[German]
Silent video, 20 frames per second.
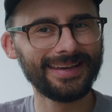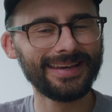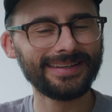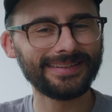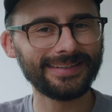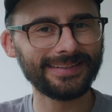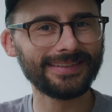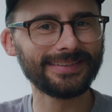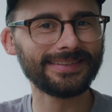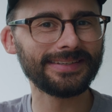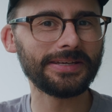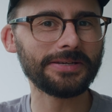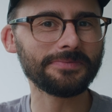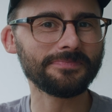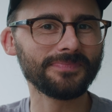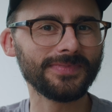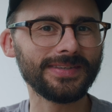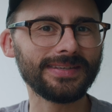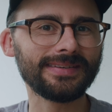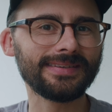Das ist
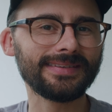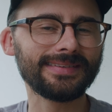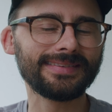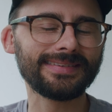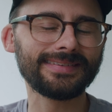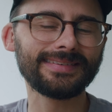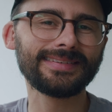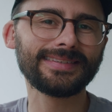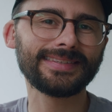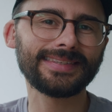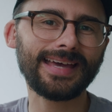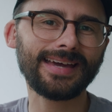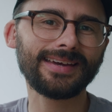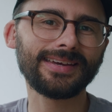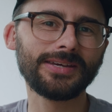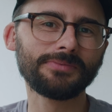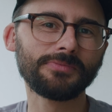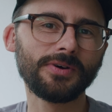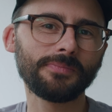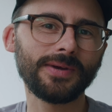eben die, die Sache
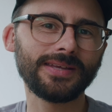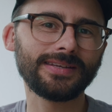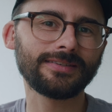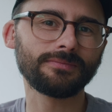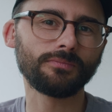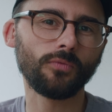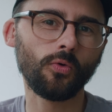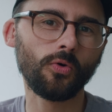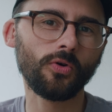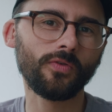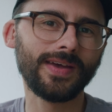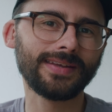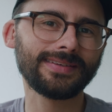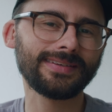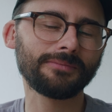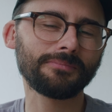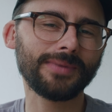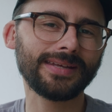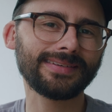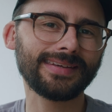immer bei diesem
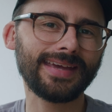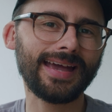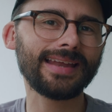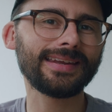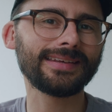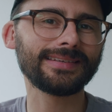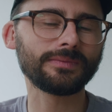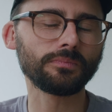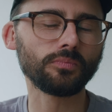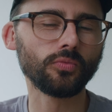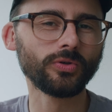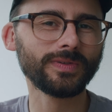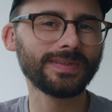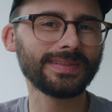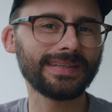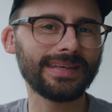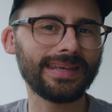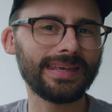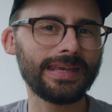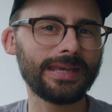hochwertigen Material. Es
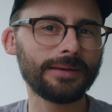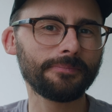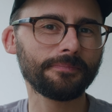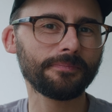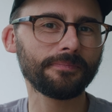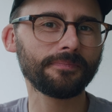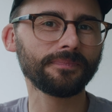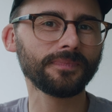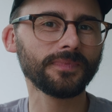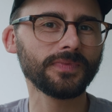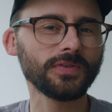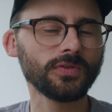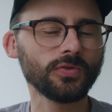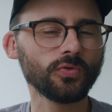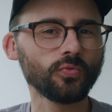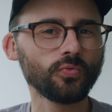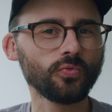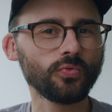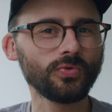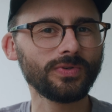muss eben
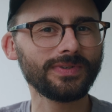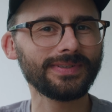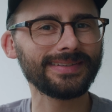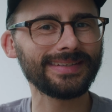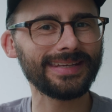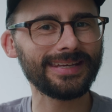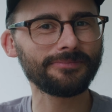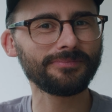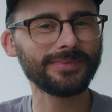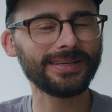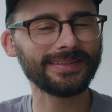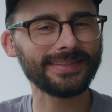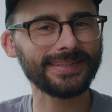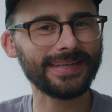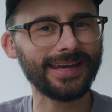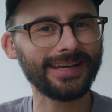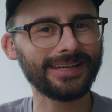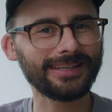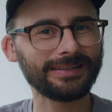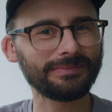zu dem
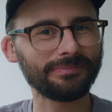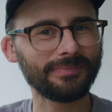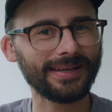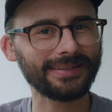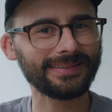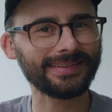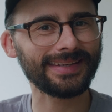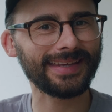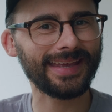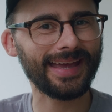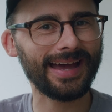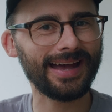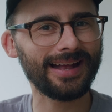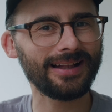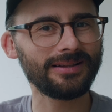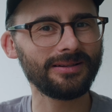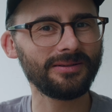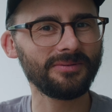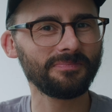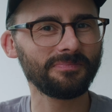gezeigten
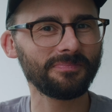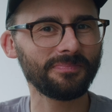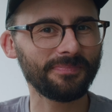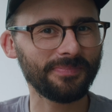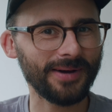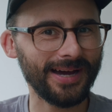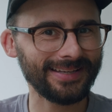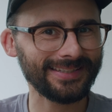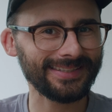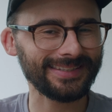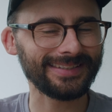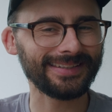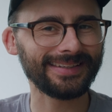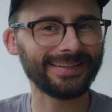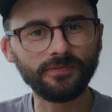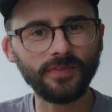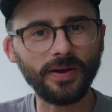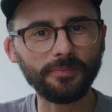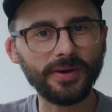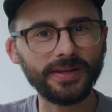Material passen.
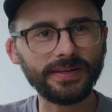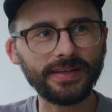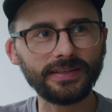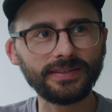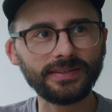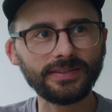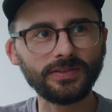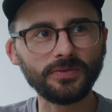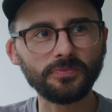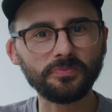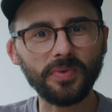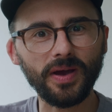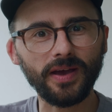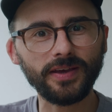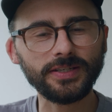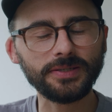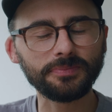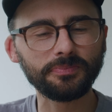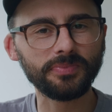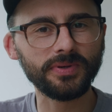Mhm. Wenn man jetzt zum
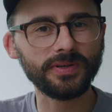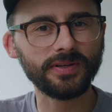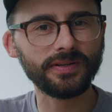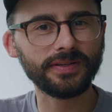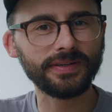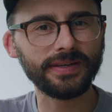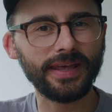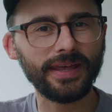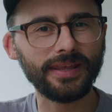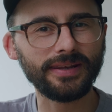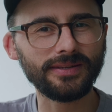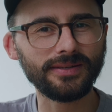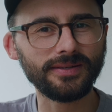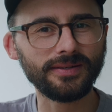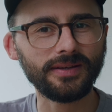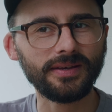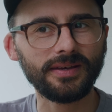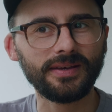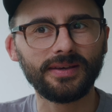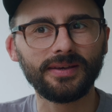Beispiel
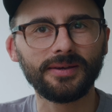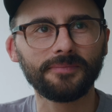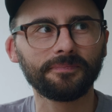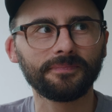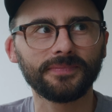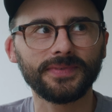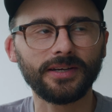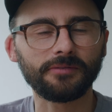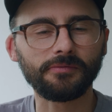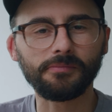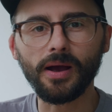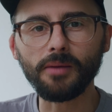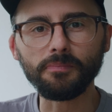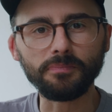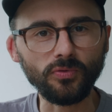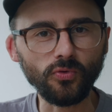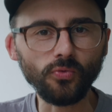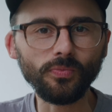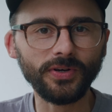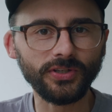einen, sagen wir mal,
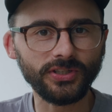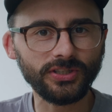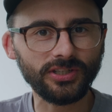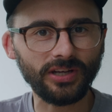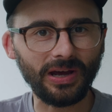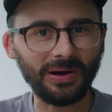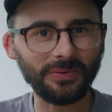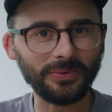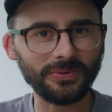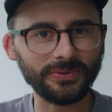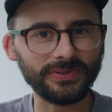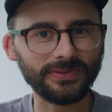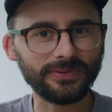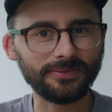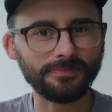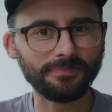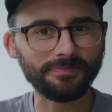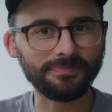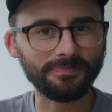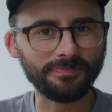
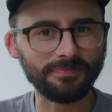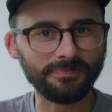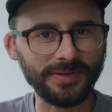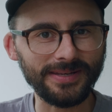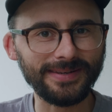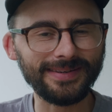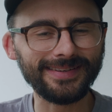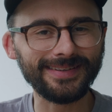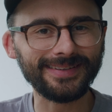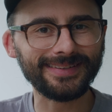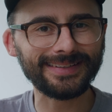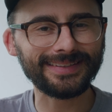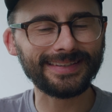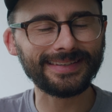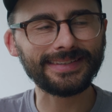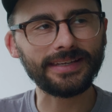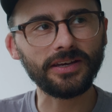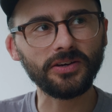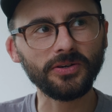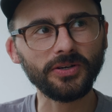Blumenstrauß bindet, das
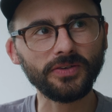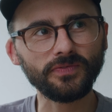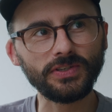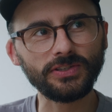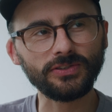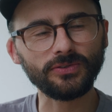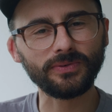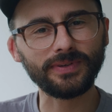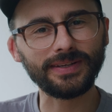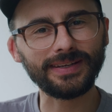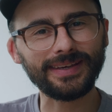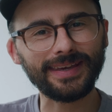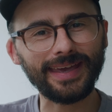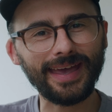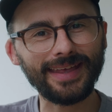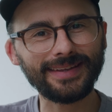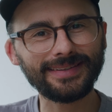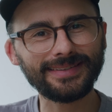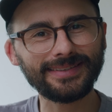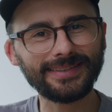ist ja irgendwie so eine
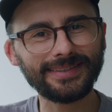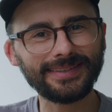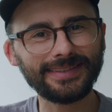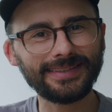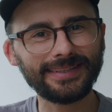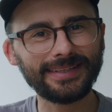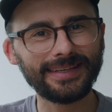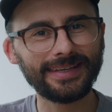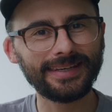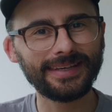ganz